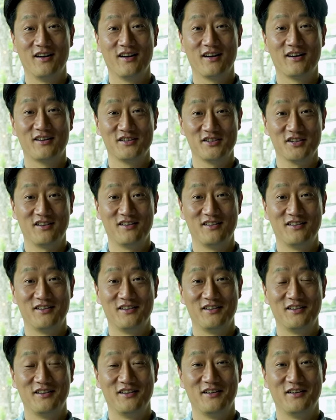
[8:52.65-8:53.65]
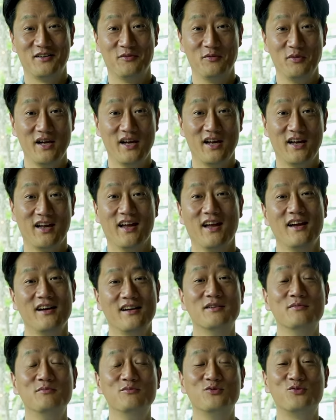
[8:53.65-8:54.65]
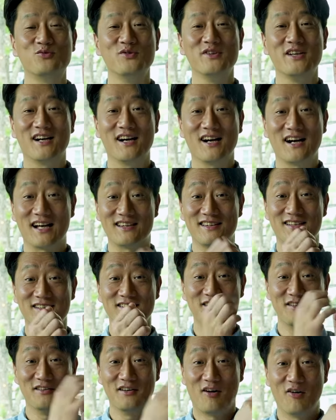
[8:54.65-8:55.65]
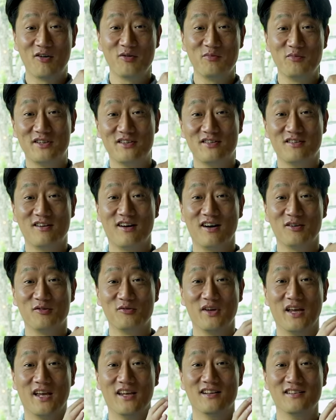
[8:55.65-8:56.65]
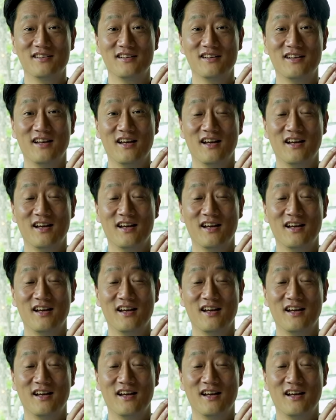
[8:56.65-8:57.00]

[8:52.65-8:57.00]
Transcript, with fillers: 그죠? 왜? 금수니까 같은 얼음이 들어가도 얘는